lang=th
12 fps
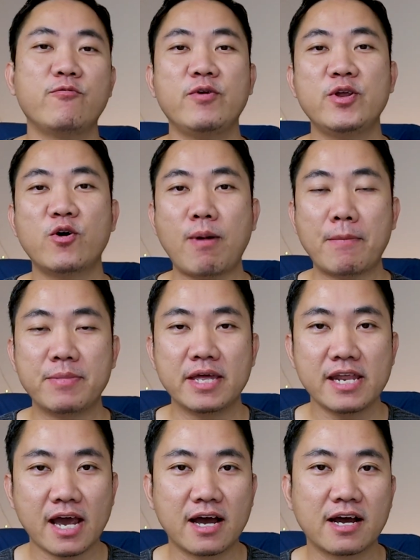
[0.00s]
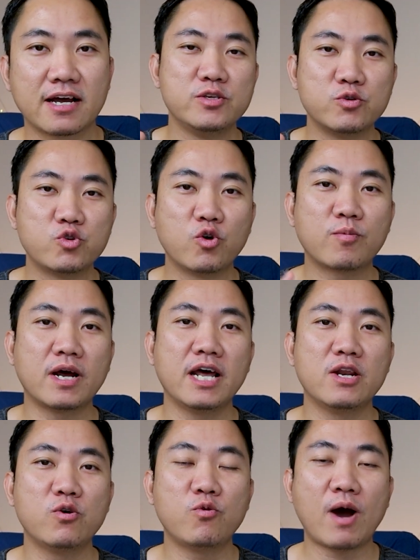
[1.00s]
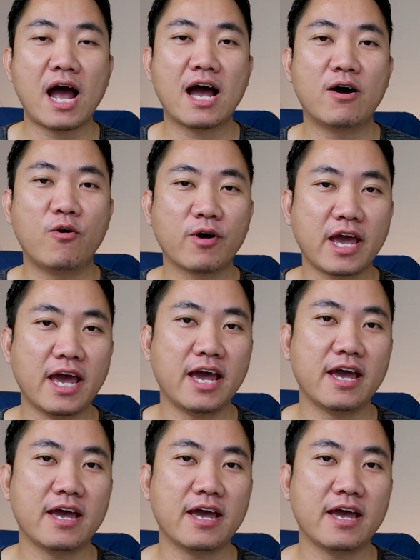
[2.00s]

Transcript: วิดีโอแบบนี้เนี่ย YouTube ก็เลยรู้ว่าโอเค